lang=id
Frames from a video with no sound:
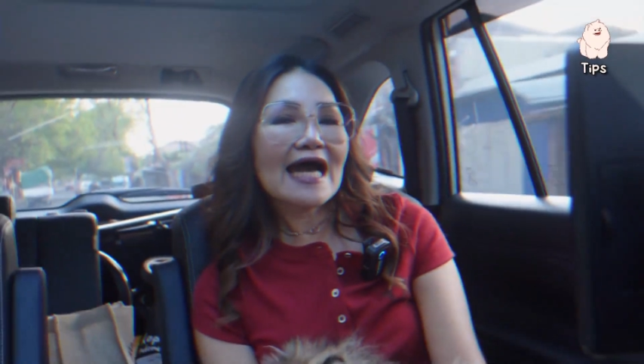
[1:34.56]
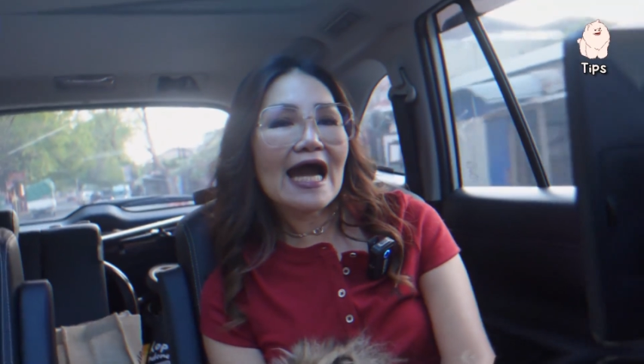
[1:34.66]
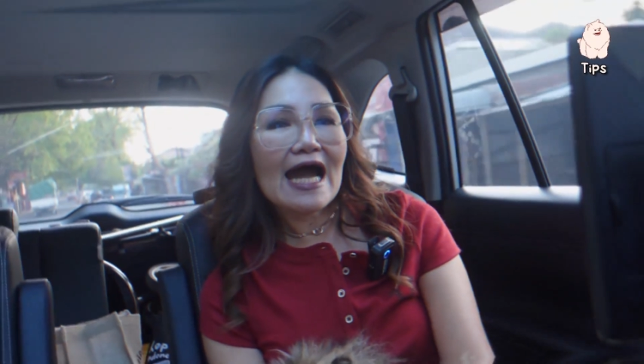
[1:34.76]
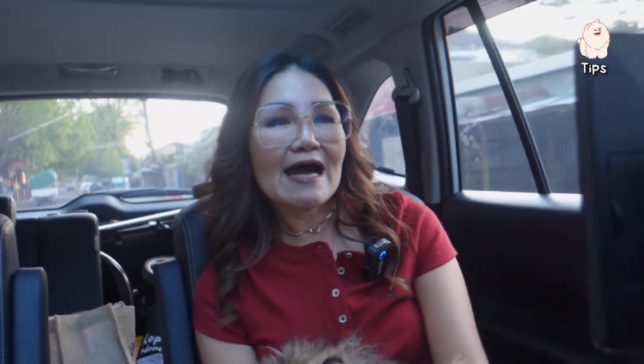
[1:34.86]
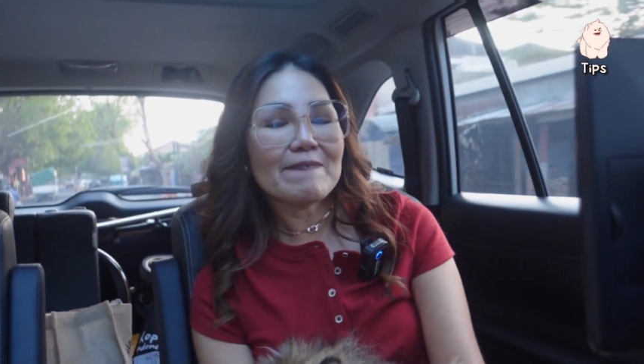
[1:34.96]

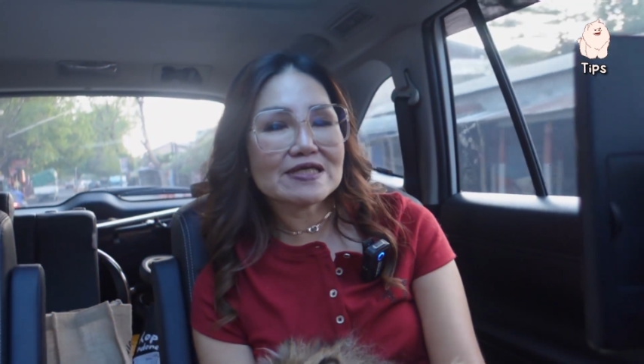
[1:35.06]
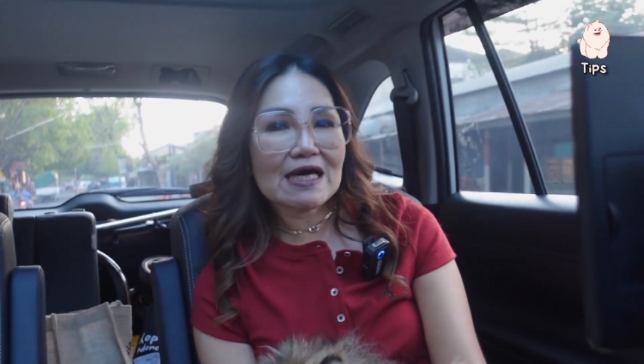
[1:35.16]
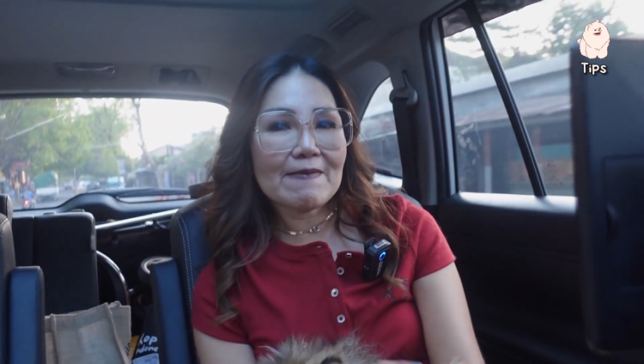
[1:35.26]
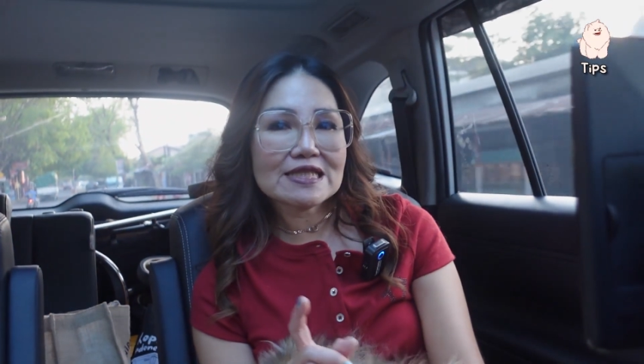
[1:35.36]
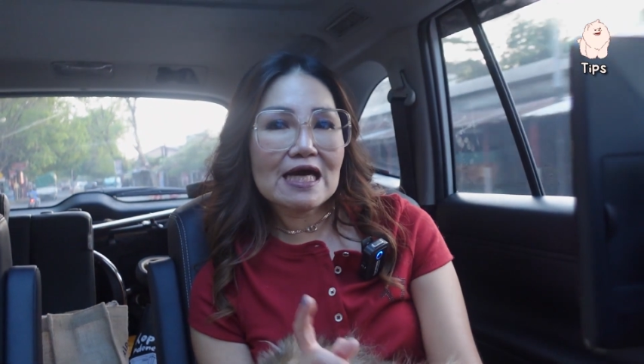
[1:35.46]
Nah,
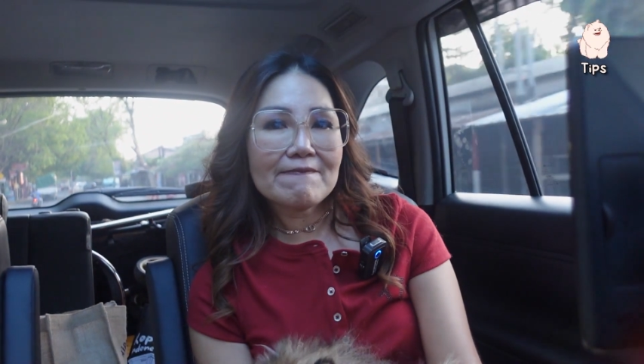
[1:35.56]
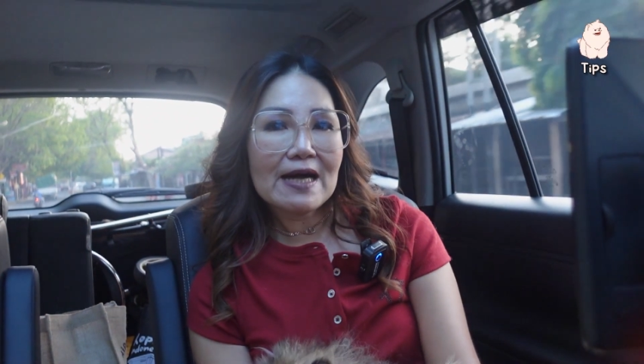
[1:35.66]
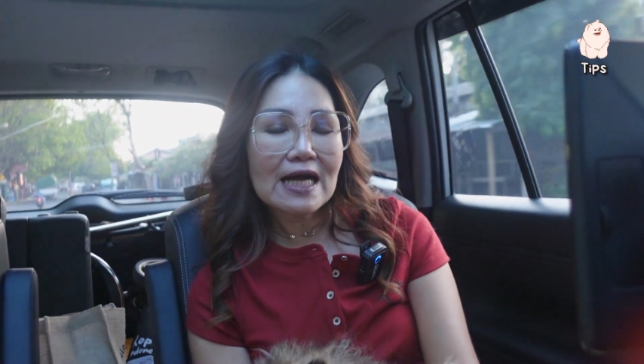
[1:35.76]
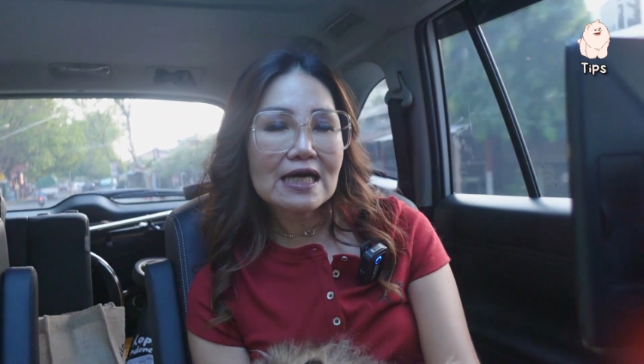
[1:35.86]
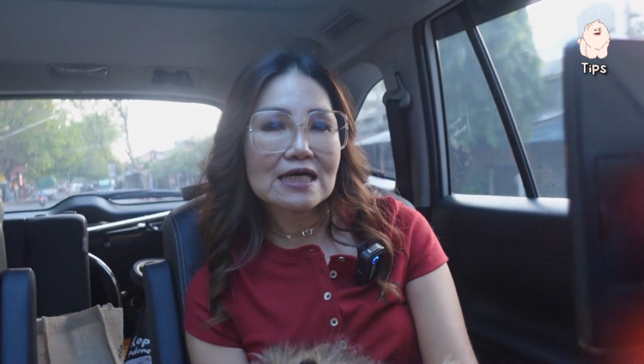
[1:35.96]

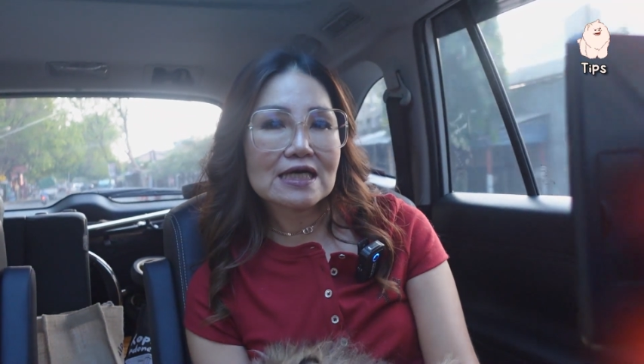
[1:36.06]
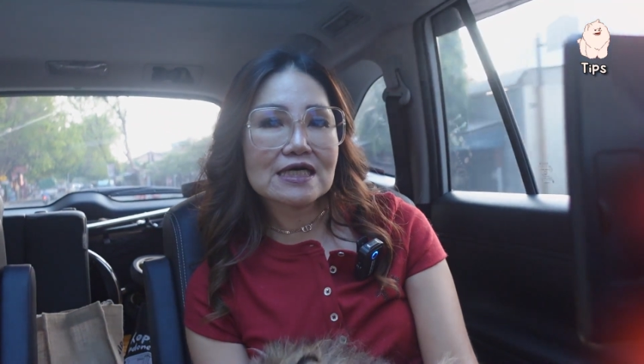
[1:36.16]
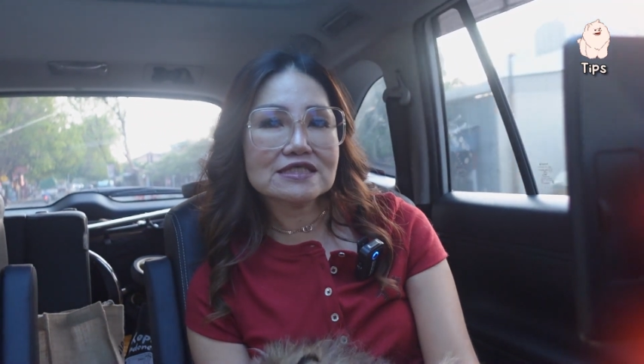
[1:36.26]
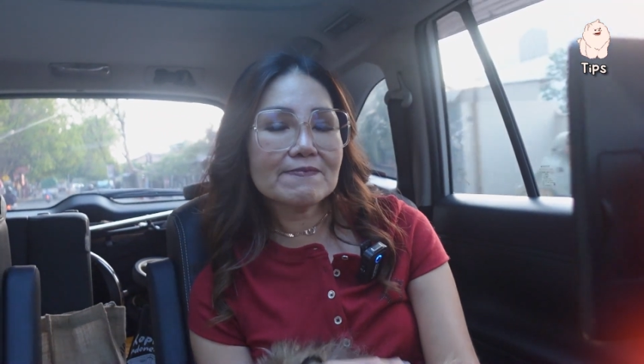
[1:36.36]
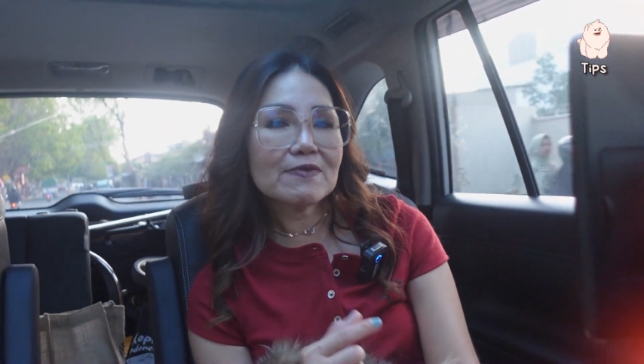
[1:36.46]
pertama-tama
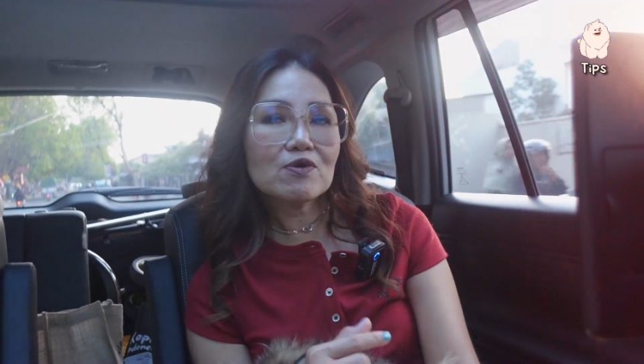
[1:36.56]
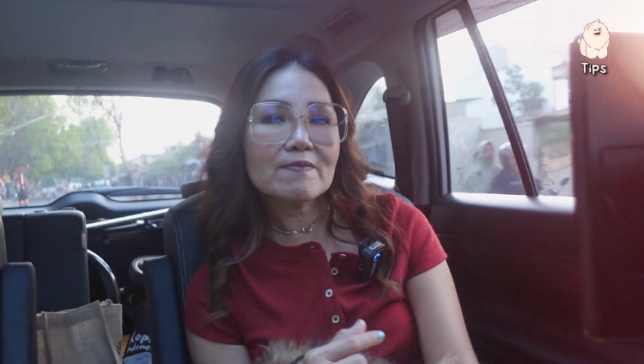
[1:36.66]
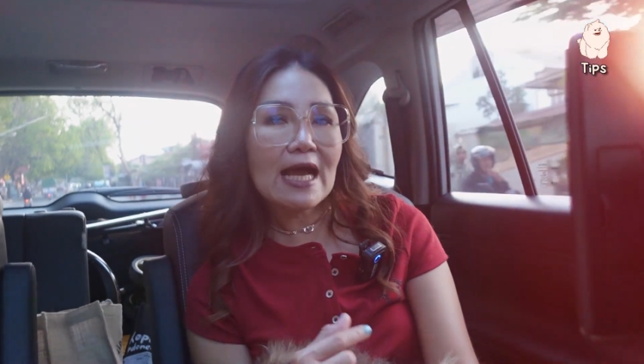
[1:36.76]
uh, sebelum